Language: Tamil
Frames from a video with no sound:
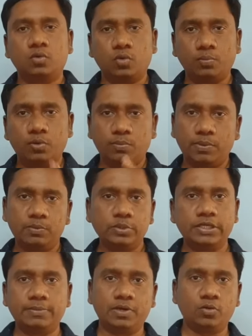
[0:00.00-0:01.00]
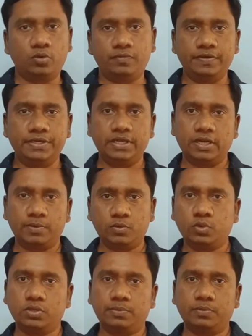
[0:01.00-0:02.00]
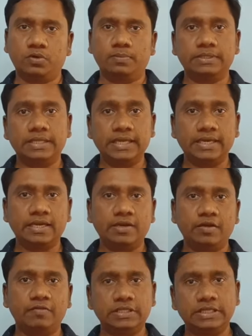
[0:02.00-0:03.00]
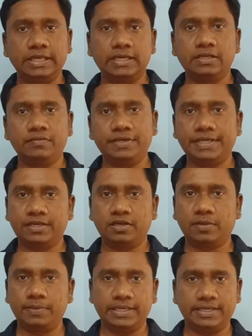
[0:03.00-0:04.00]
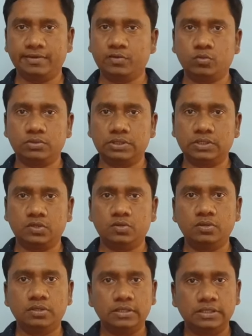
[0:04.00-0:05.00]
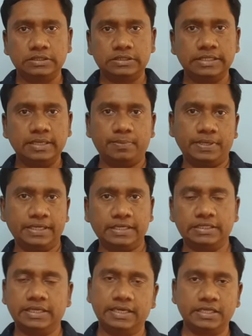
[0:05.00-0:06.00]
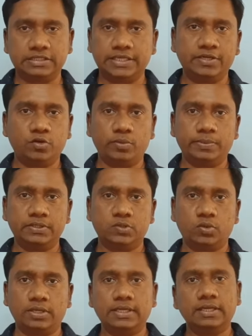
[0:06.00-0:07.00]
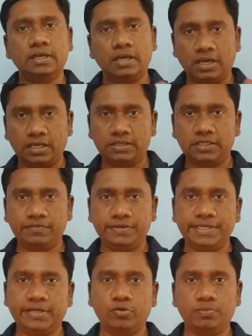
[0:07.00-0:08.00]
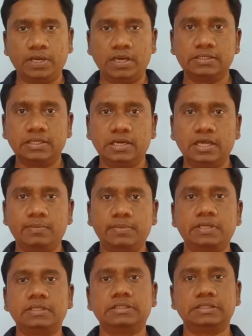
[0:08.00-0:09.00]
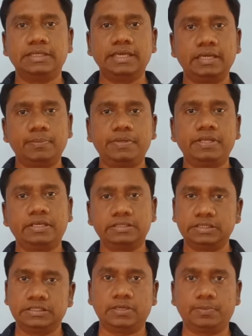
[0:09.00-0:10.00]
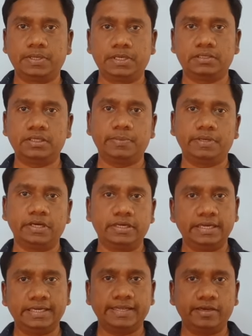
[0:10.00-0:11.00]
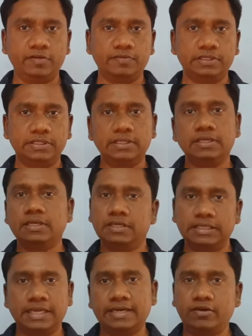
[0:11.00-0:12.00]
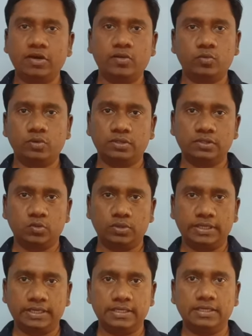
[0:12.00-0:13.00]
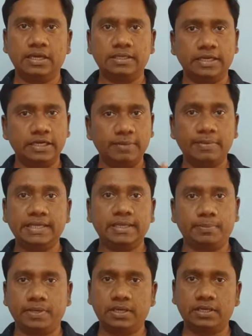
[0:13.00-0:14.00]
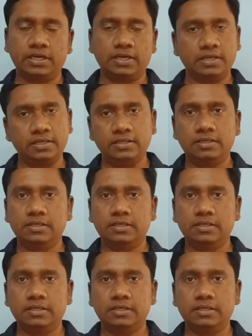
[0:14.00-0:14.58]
ரொம்ப ரொம்ப முக்கியமான ஒரு வீடியோ நம்ம கொடுக்க போகிறோம் ஏற்கனவே வந்து இரண்டு வீடியோக்கள் நம்ம ஏற்கனவே கொடுத்துருக்கோம் சிஏ படிக்கிறது என்ன செய்யணும் அப்படின்னு சொல்லி அந்த வீடியோவும் அது இல்லாமல் சிஏ எப்படி ரெஜிஸ்டர் பண்ணுறது அப்படின்ற டீட்டெயிலையும் வந்து ஏற்கனவே நான் உங்களுக்கு சொல்லியிருக்கேன் அது ரெண்டுமே நீங்கள் பார்க்கலன்னா